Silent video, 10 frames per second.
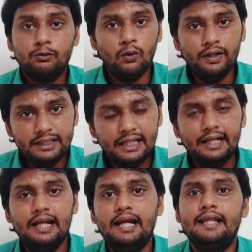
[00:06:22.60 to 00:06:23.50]
ஸோ இந்த
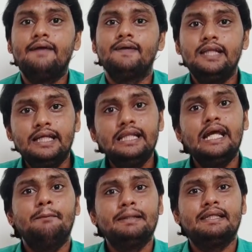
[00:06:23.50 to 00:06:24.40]
நிலையில தான் வந்து
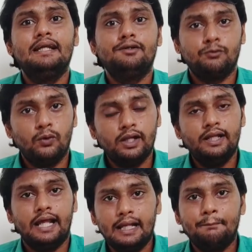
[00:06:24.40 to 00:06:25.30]
இந்தியா மிசைல்
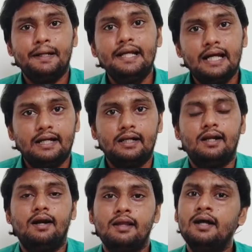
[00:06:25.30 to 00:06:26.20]
சோதனை நிறைய பண்ணி
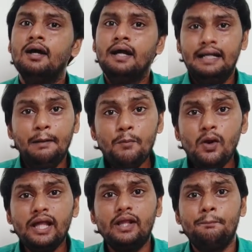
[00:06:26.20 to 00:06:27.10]
காட்டுறதுனாலதான் தான்
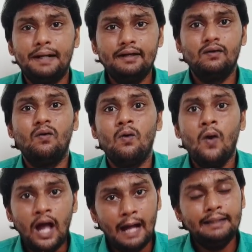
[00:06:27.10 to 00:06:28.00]
நம்மளும் ஏதாவது பண்ணணும்
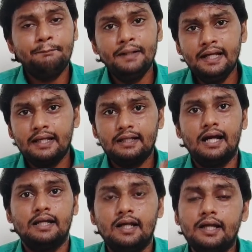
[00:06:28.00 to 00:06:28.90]
அது
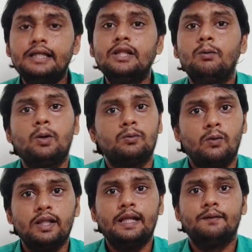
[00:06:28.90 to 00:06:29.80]
அப்படிங்கிறதுக்காக தான் இந்த ஒரு
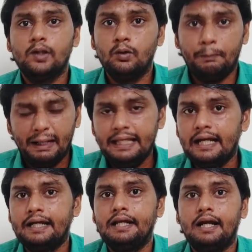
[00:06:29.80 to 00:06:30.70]
சோதனையை வந்து அவங்க பண்ணி
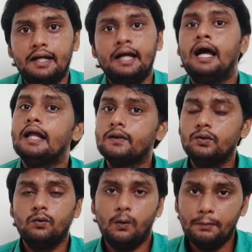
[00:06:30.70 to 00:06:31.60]
காட்டிருக்காங்க அதை
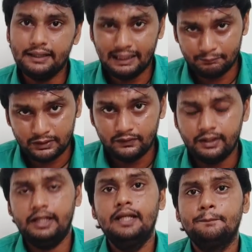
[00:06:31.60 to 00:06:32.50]
வந்து குளோபல் டைம்ஸ்ல
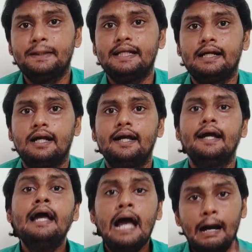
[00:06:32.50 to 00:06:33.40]
வந்து ரிலீஸ் பண்ணியிருக்காங்க
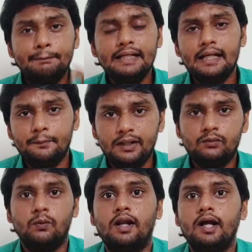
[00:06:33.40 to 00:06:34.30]
அப்படிங்கிற
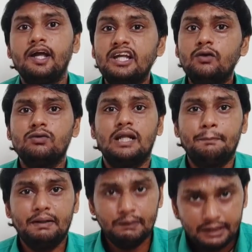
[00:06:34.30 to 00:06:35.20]
மாதிரி சொல்றாங்க இன்னும் சில
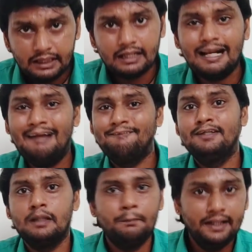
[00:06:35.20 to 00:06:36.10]
பேர் வந்து இது
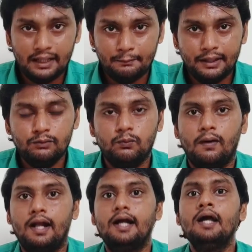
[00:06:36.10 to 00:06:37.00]
கிராஃபிக்ஸ் அப்படிங்கிற மாதிரி
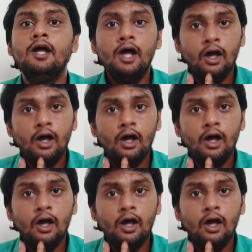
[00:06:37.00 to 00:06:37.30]
சொல்றாங்க